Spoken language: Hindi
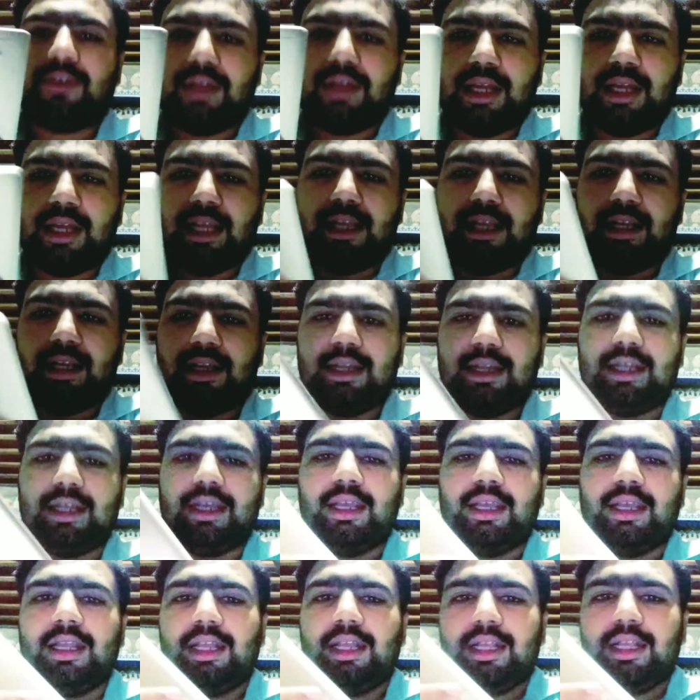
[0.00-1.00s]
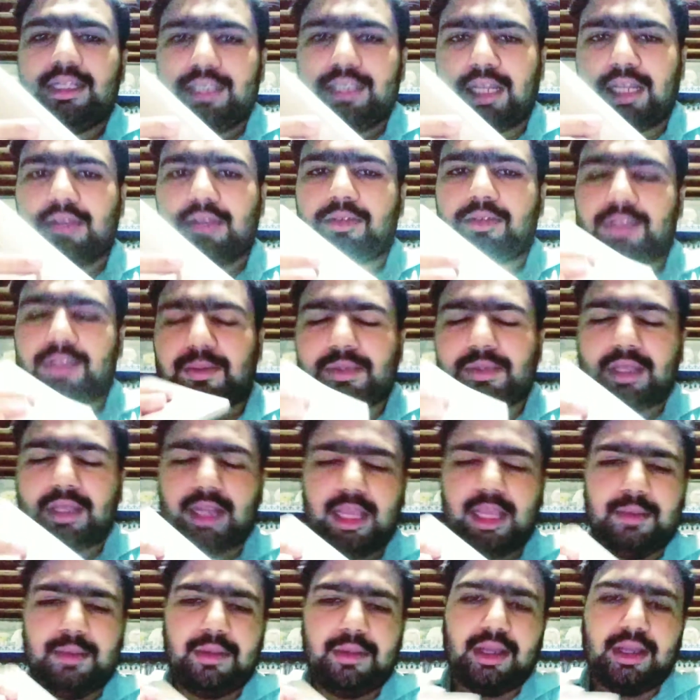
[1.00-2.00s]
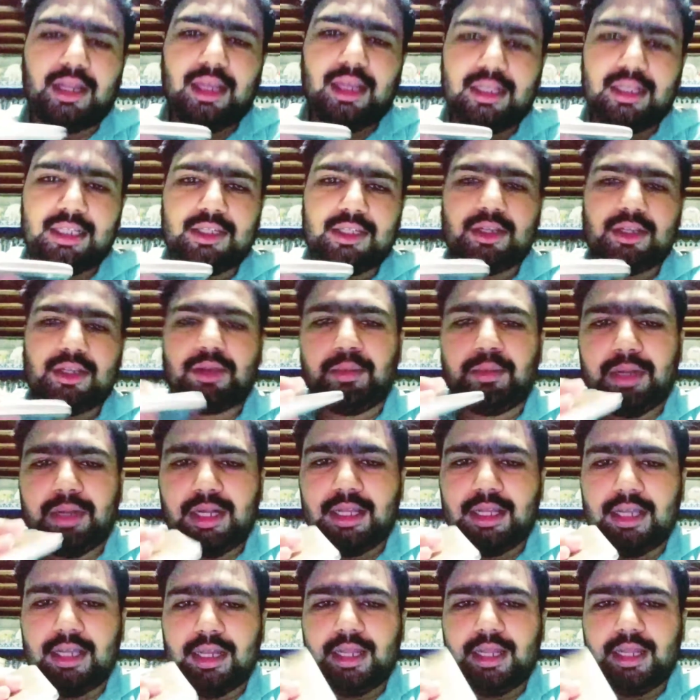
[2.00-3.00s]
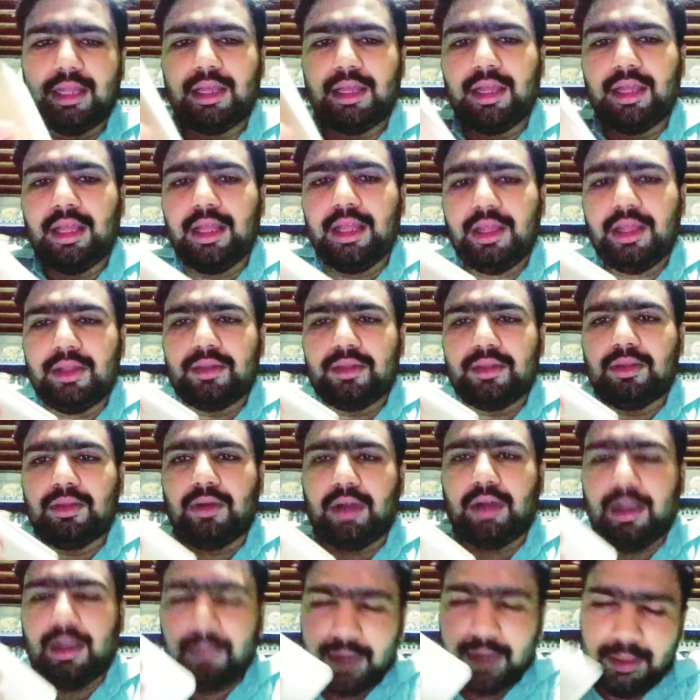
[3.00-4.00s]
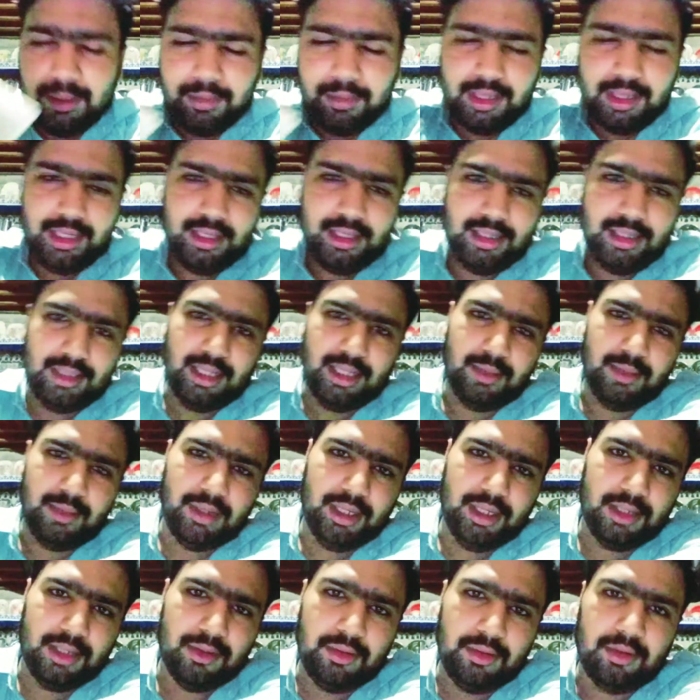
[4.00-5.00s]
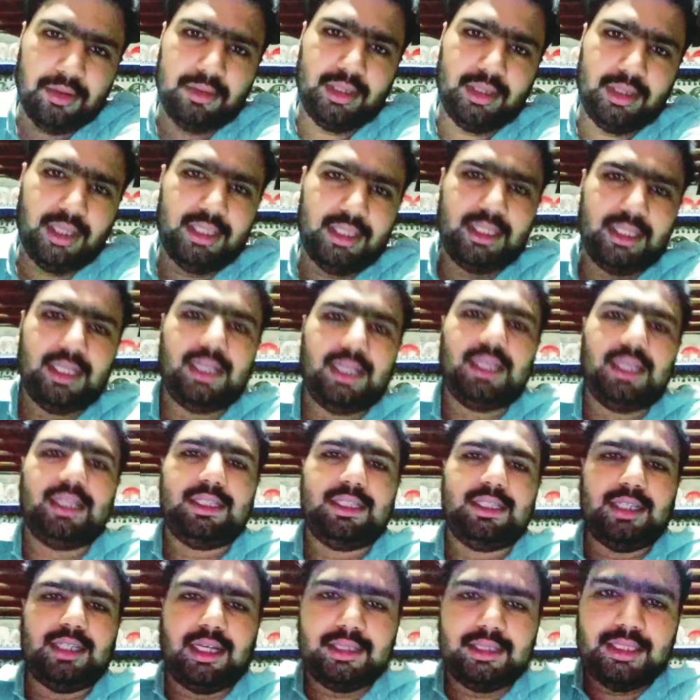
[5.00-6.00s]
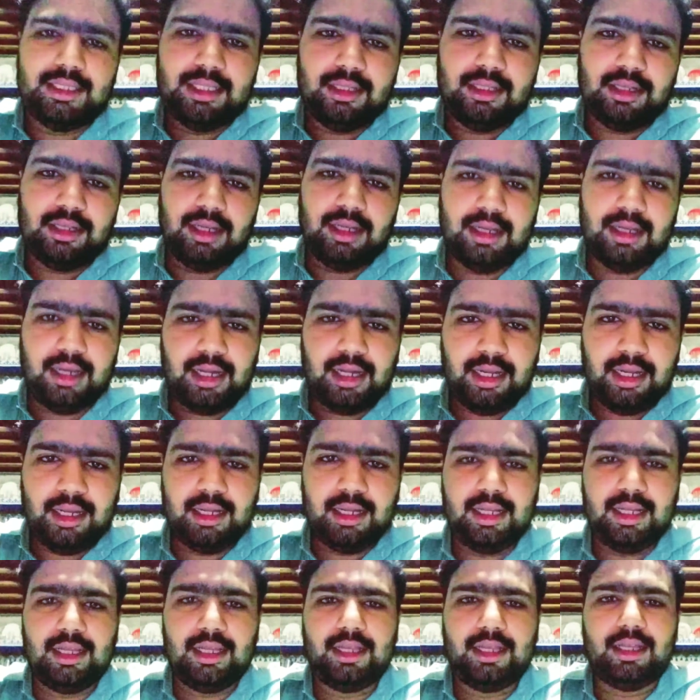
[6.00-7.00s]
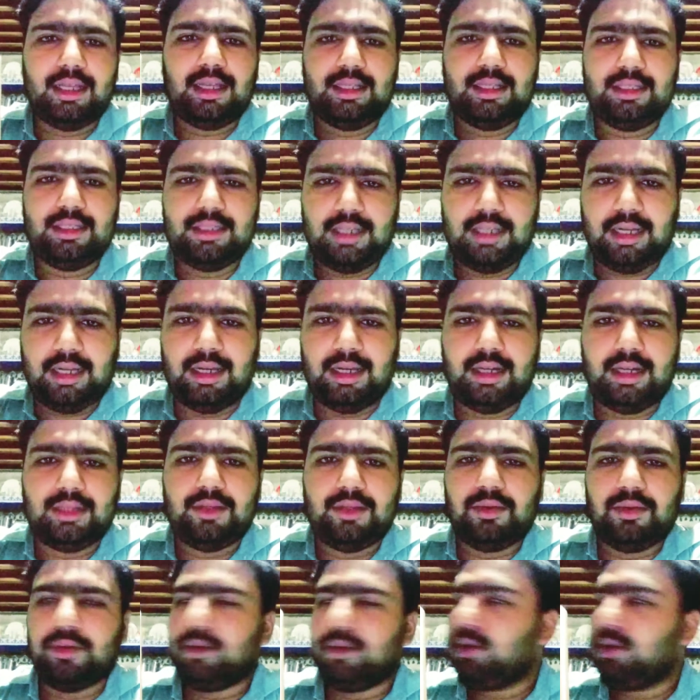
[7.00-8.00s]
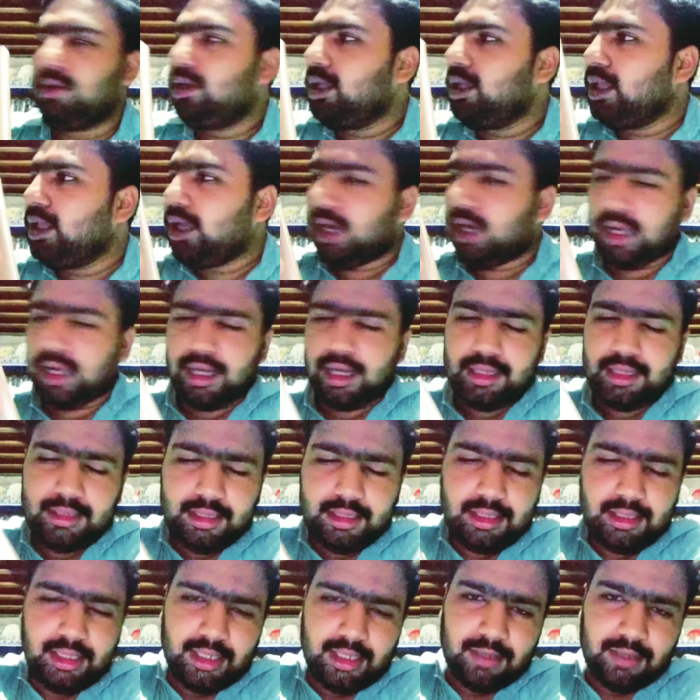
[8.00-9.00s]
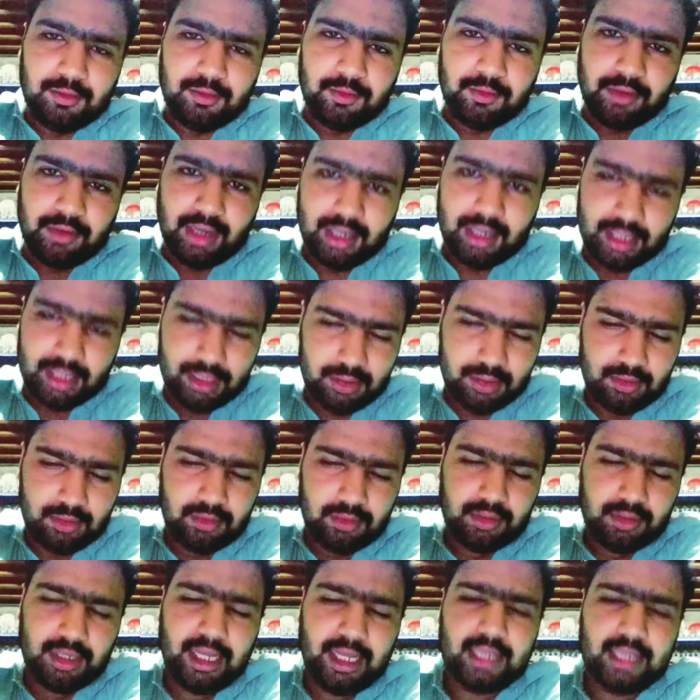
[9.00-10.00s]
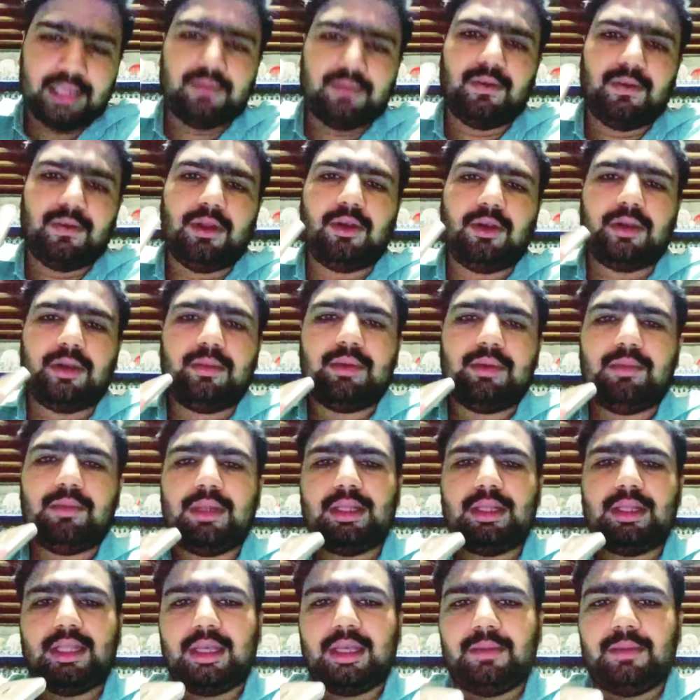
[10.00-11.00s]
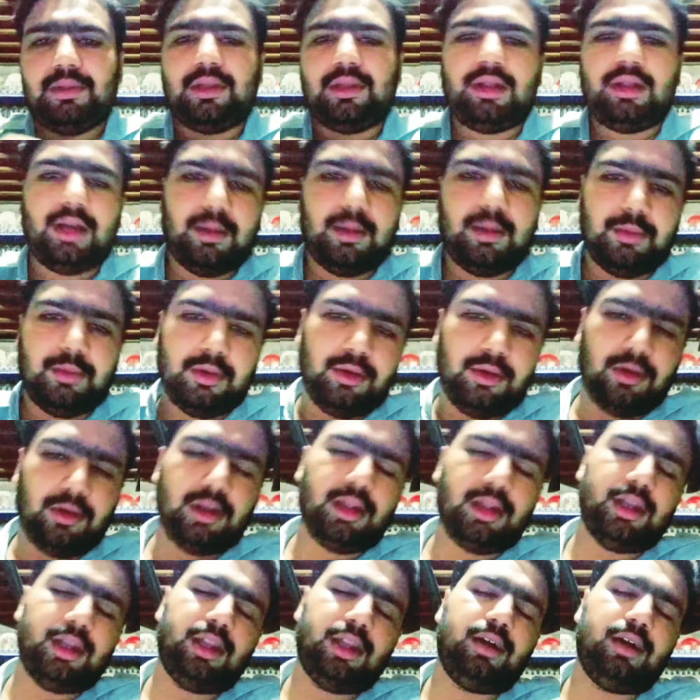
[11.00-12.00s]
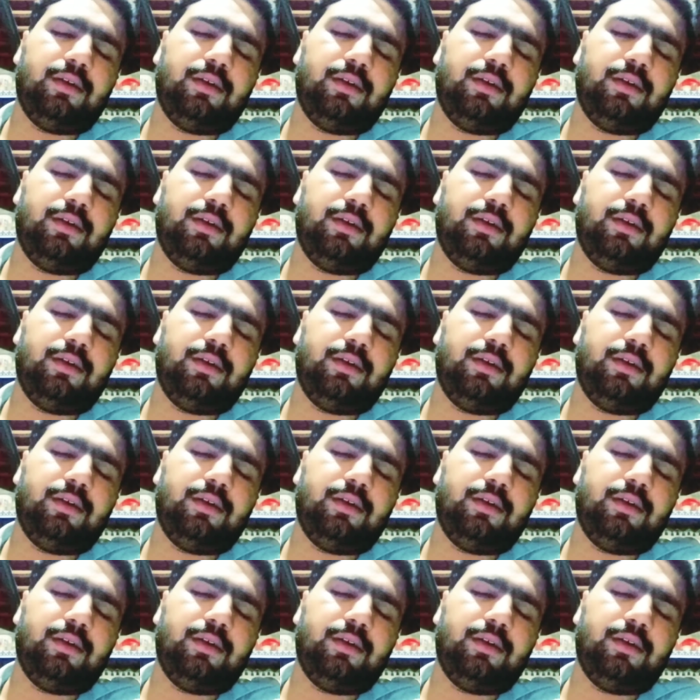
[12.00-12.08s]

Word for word: को लाइक करें चैनल को सब्सक्राइब करें अच्छे अच्छे कमेंट करें तो अपने भाई नदीम अली को दीजिए इजाज़त अल्लाह ने चाहा तो अगर ज़िंदगी ने वफा की तो नेक्स्ट व्लॉग में मिलते हैं फिर आपको अल्लाह